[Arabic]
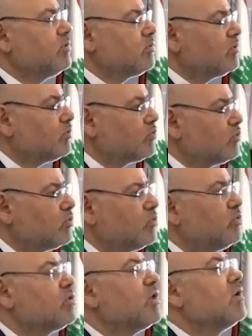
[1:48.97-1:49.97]
من كل
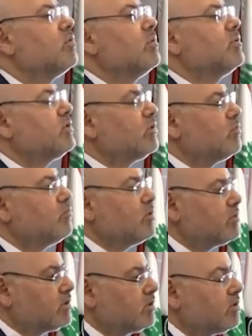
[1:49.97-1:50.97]
الضغوط وبالرغم
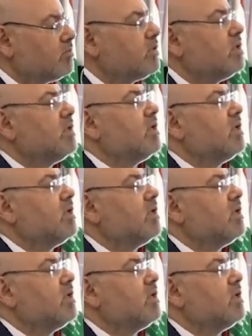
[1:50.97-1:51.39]
وبالرغم